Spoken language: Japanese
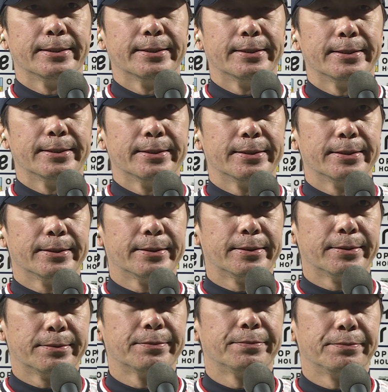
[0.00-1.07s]
3試合
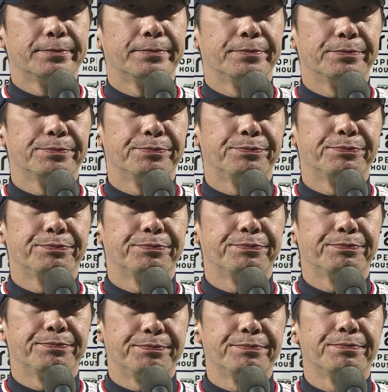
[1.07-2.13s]
2失
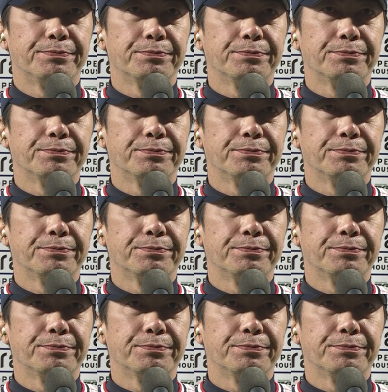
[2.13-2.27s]
点